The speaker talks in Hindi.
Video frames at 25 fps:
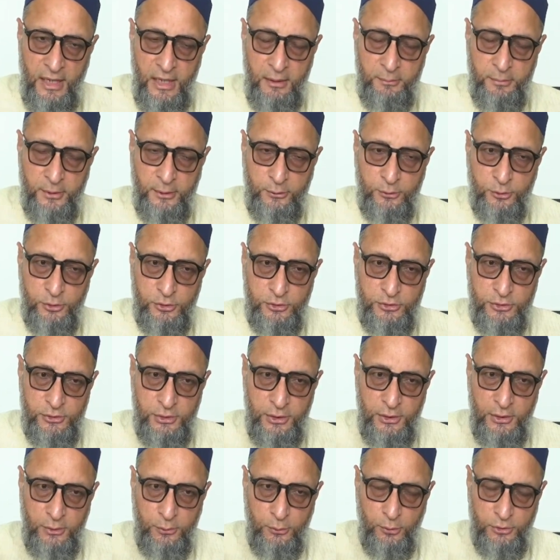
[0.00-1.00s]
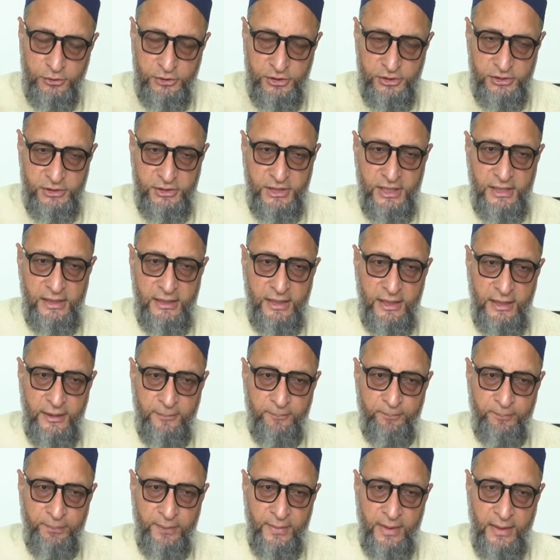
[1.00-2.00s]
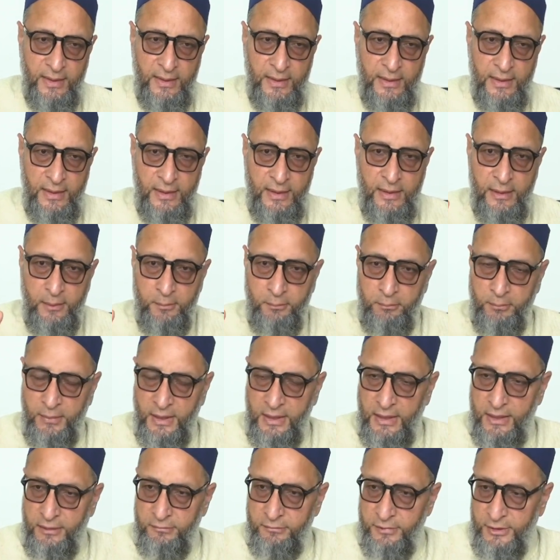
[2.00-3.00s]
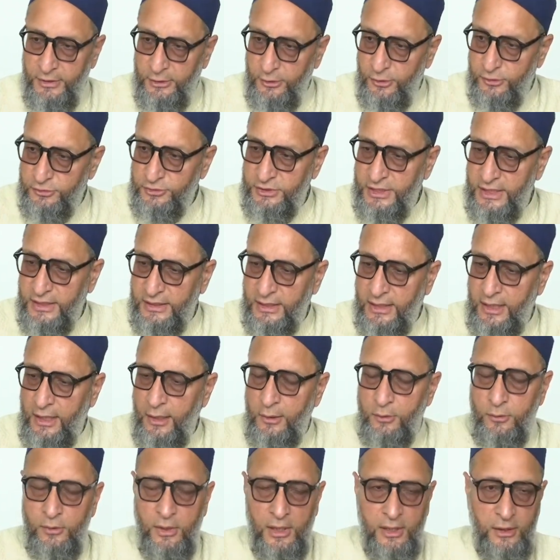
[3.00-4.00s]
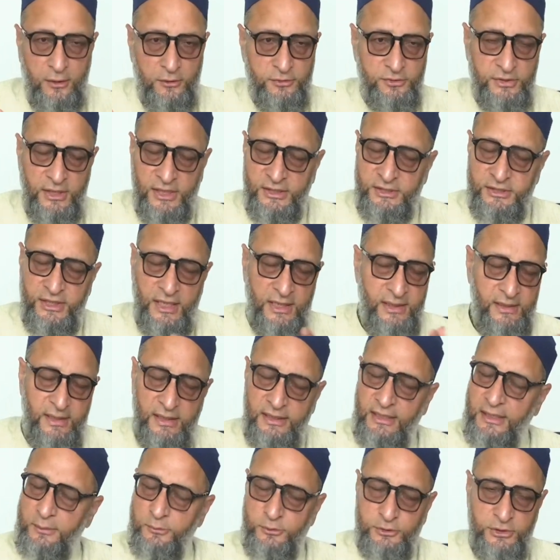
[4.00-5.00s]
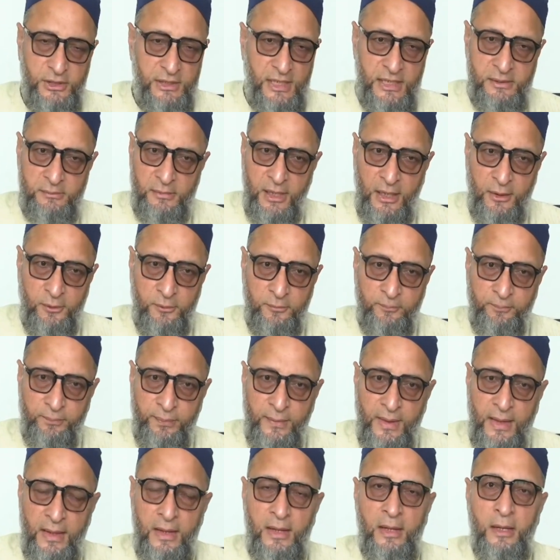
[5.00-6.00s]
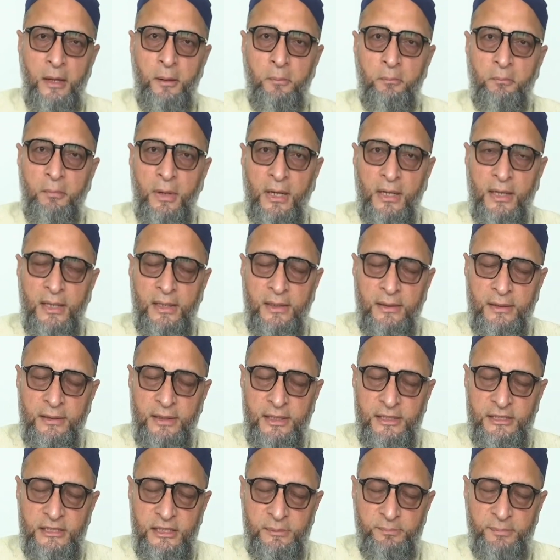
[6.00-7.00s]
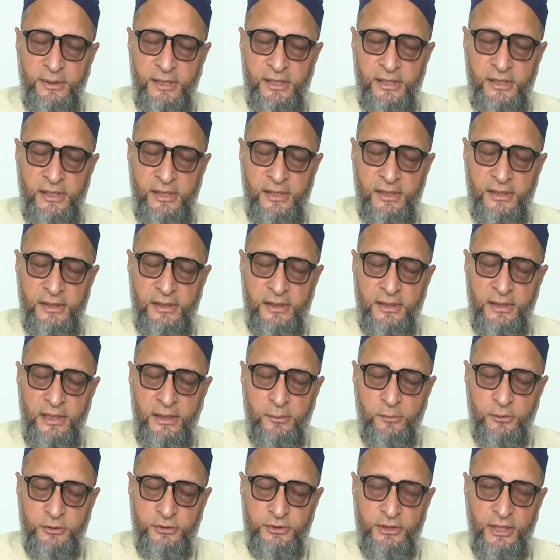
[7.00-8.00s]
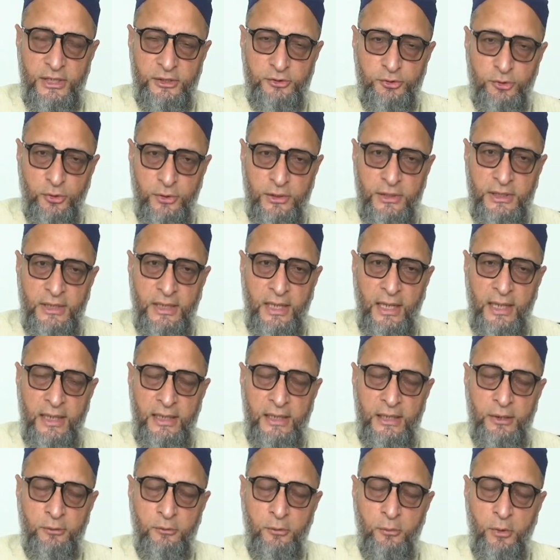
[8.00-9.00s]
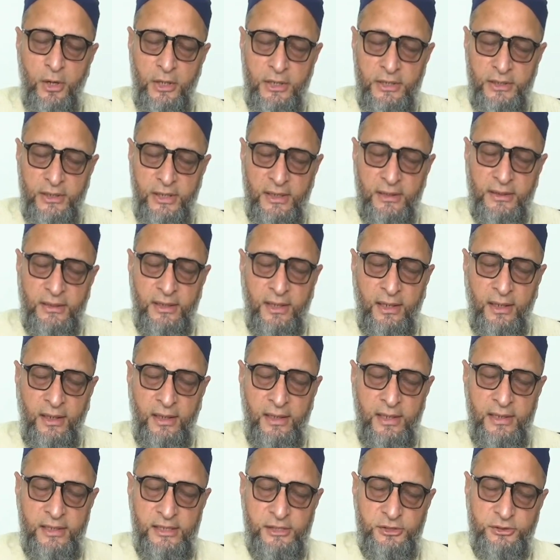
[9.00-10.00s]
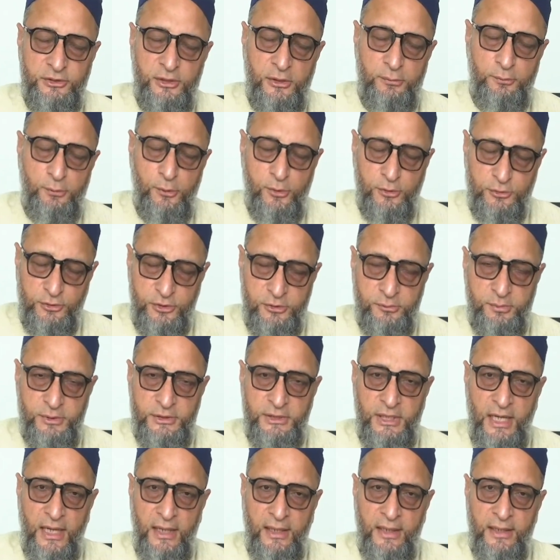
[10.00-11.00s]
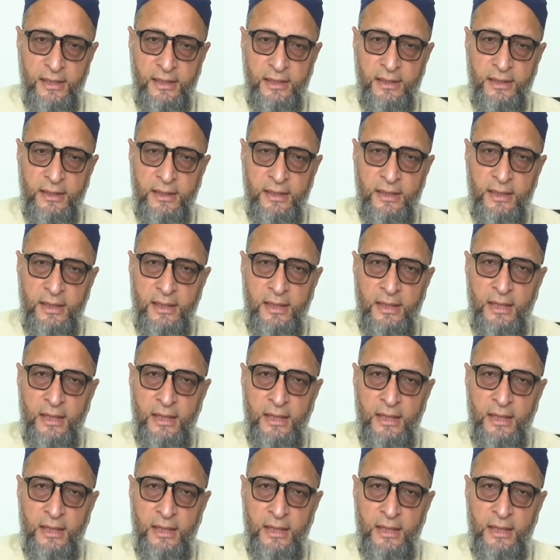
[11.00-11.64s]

वहाँ पर कुछ कोशिश की गई मैं वीडियोस देख रहा हूं अगर वो सच है नहीं है मुझे नहीं मालूम मगर डीजीपी ने मुझसे एश्योर किया है कि वो मॉनिटर कर रहे हैं एडिशनल फोर्सेस भी जा रहे हैं